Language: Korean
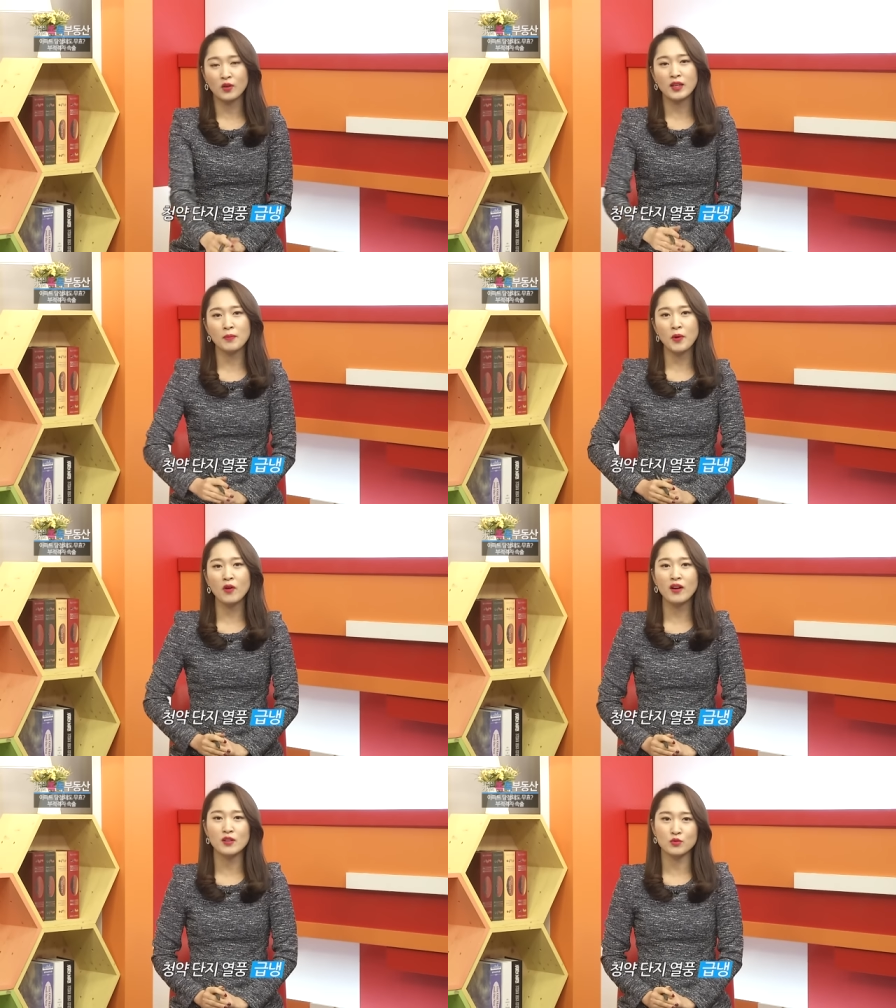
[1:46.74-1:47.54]
이렇게
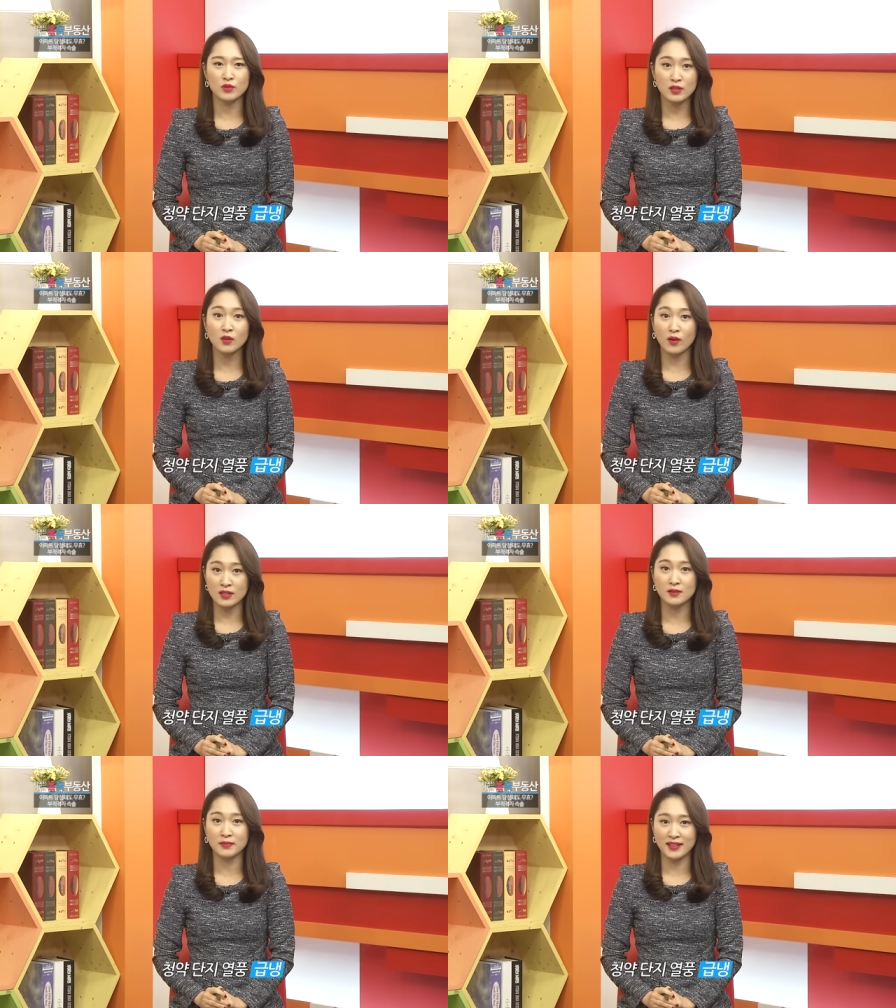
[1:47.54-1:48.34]
평가할 수 있을 것
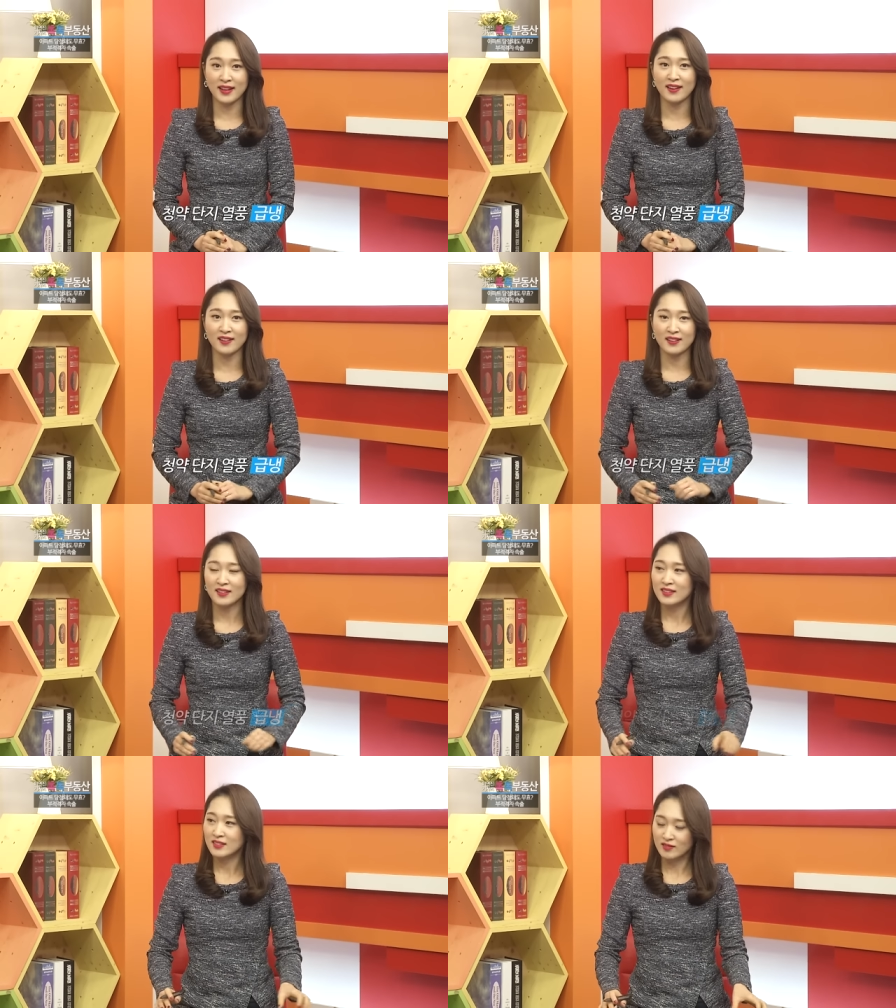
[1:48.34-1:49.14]
같습니다.
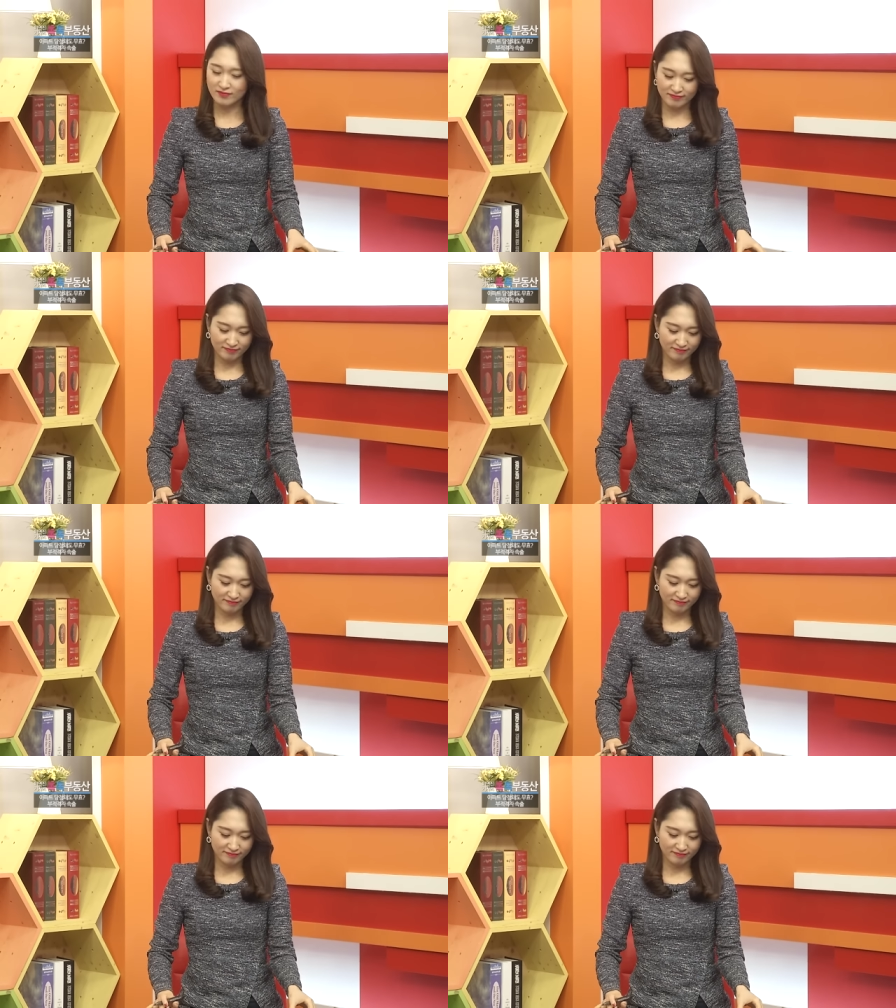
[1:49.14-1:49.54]
네,